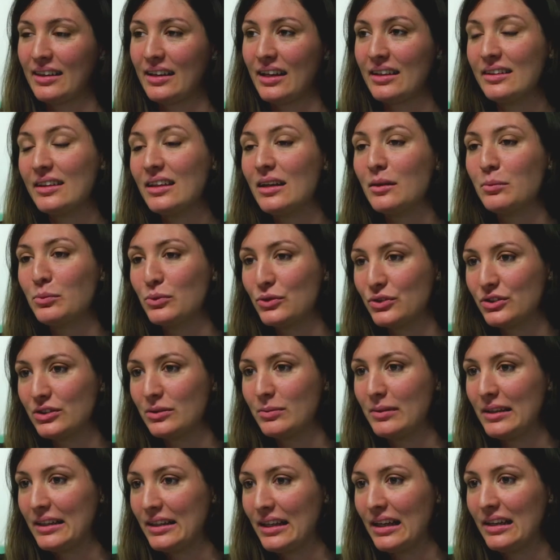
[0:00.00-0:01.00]
date la
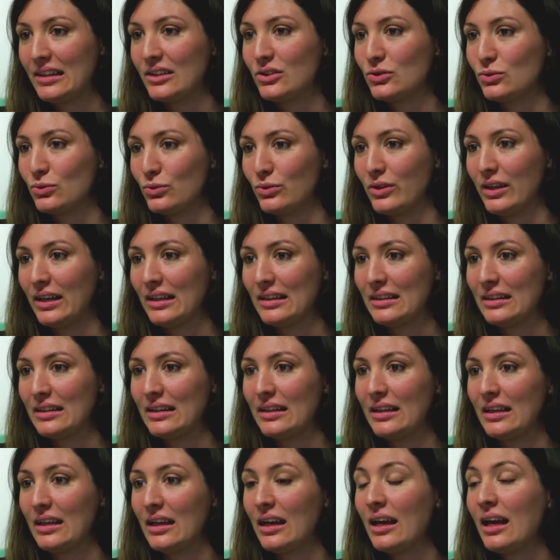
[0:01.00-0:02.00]
possibilità agli
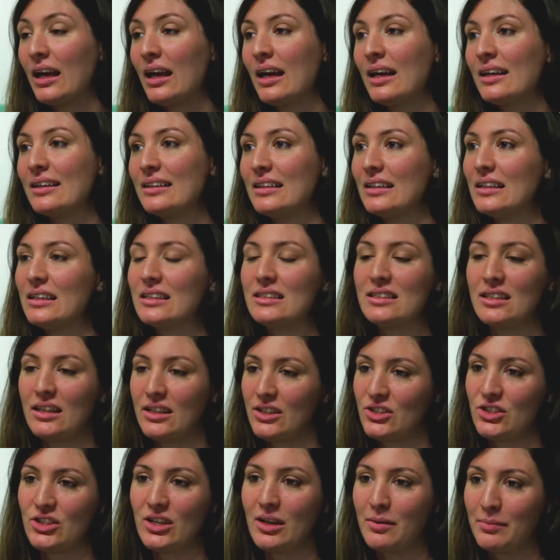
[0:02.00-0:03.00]
studenti di
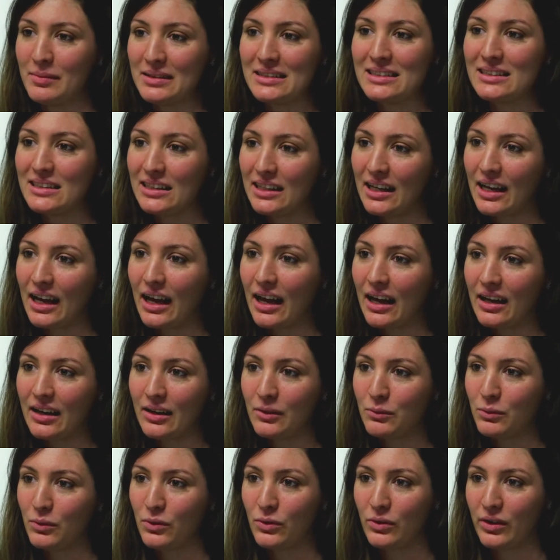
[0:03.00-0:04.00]
iniziare già a
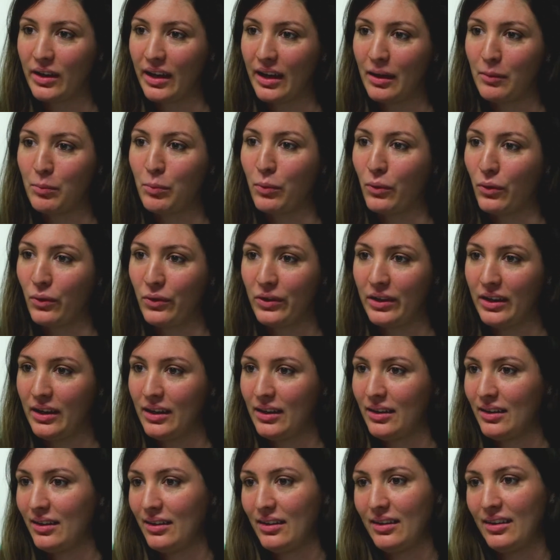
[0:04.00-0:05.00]
masticare quello che è
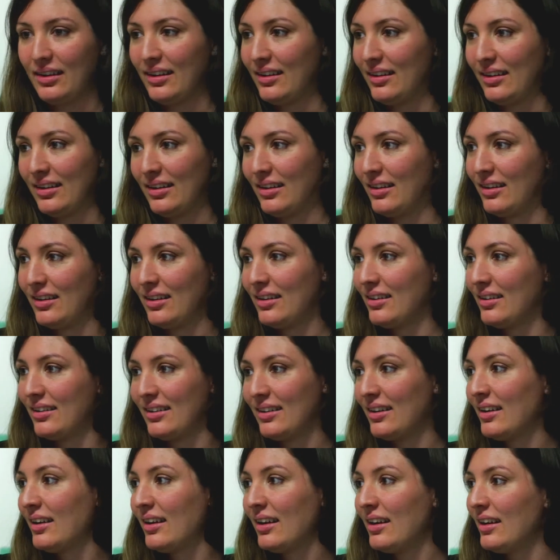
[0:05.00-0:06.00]
poi il,
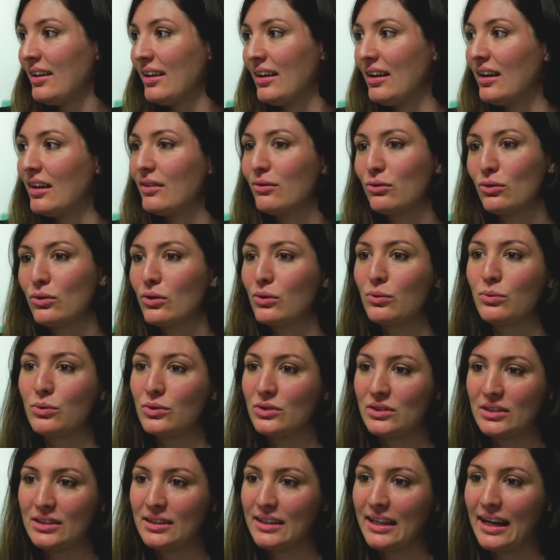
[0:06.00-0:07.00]
il lavoro
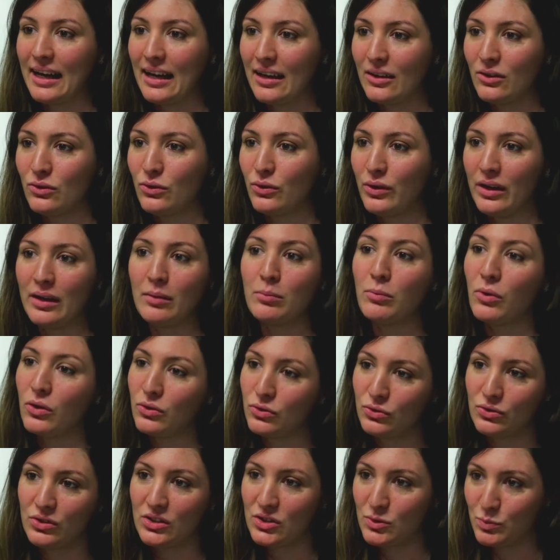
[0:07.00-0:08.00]
quotidiano e il
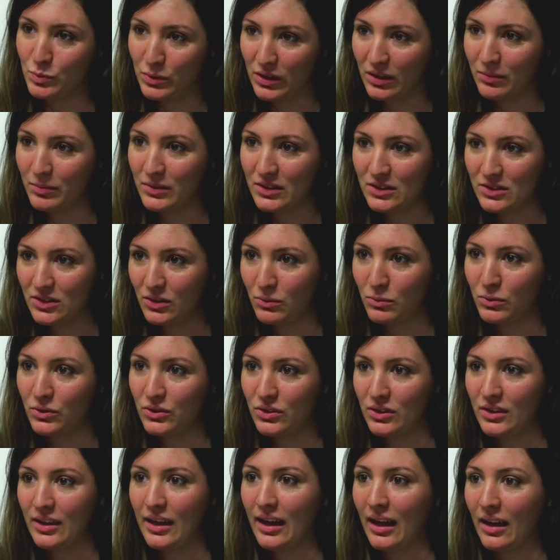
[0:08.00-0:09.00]
modo di esprimersi
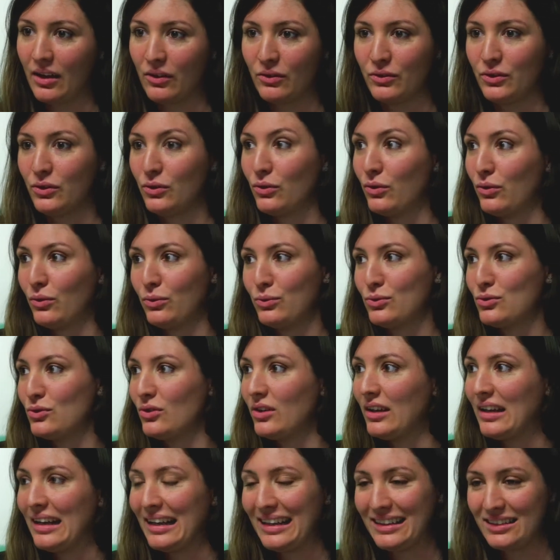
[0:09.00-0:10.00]
quotidiano. Io uso
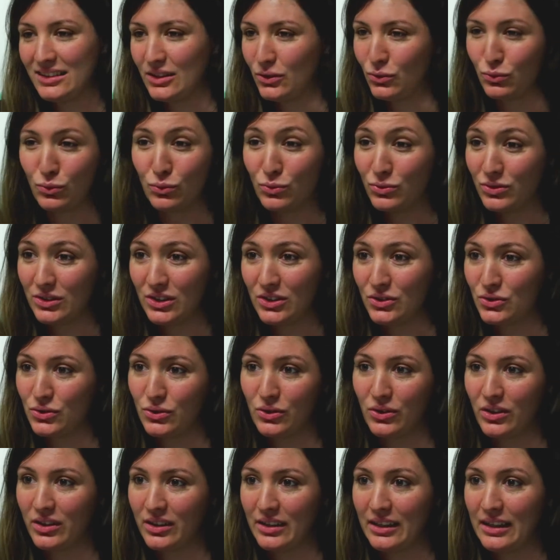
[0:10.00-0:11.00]
l'inglese tutti i
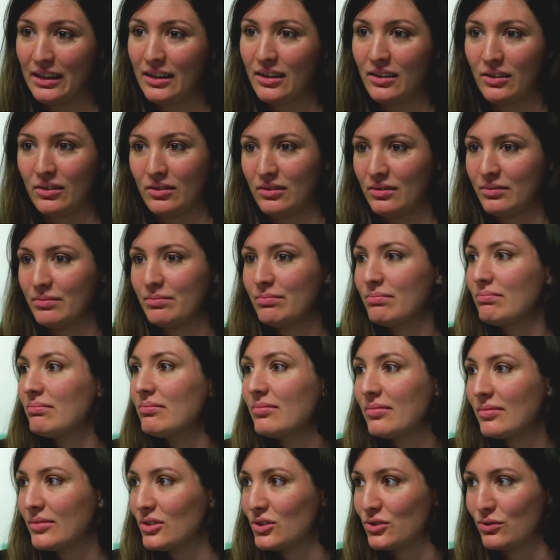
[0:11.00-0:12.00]
giorni, ehm,
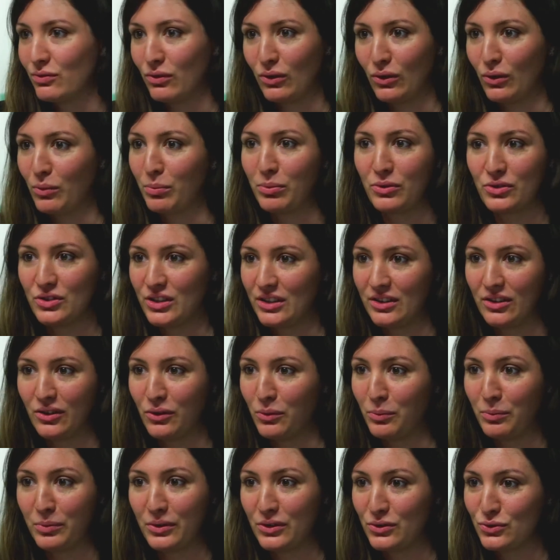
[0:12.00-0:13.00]
svolgo progetti
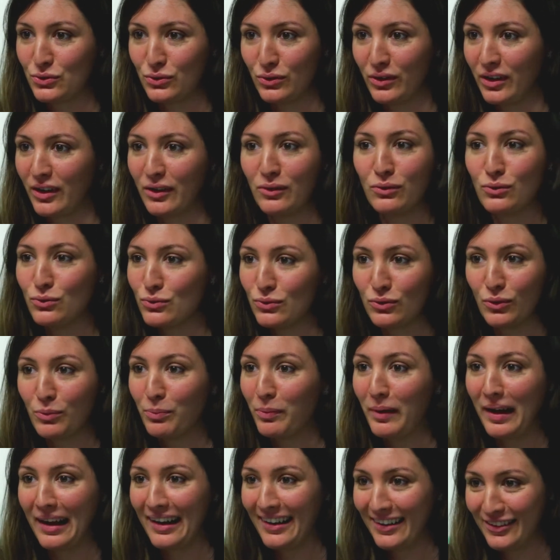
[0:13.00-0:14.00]
con persone che non, non
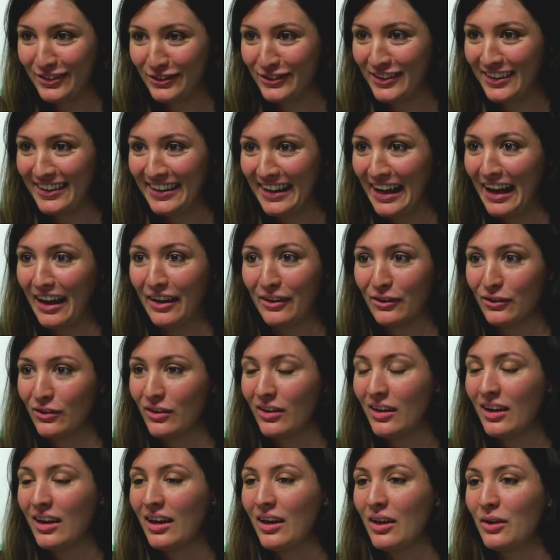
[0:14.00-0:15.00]
parlano italiano,
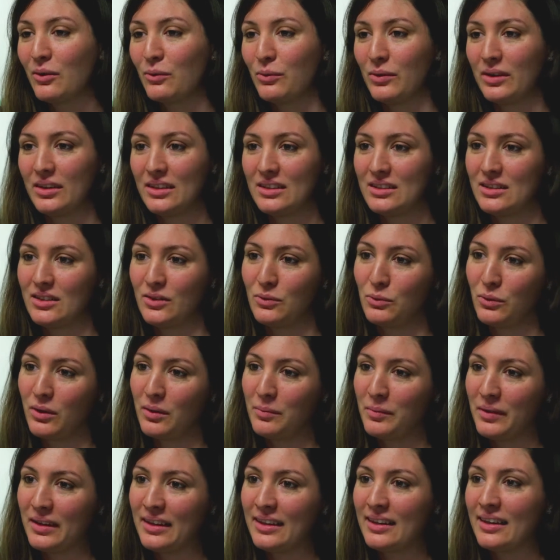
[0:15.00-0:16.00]
quindi
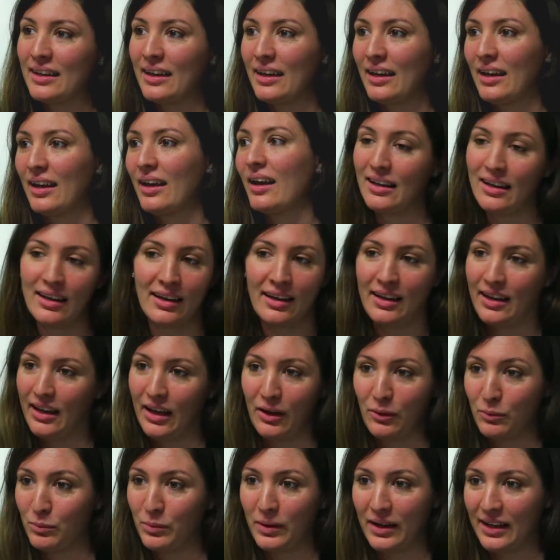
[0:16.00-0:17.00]
sicuramente
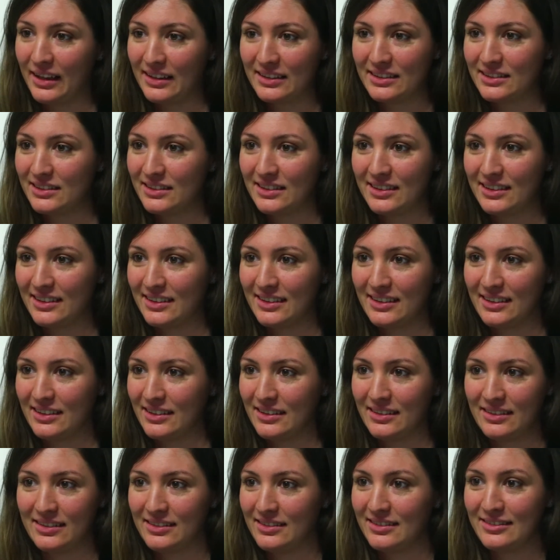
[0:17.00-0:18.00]
è un plus eh,
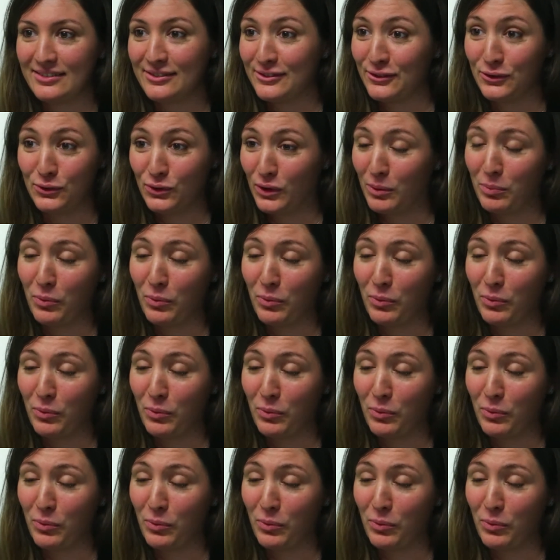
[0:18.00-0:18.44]
non da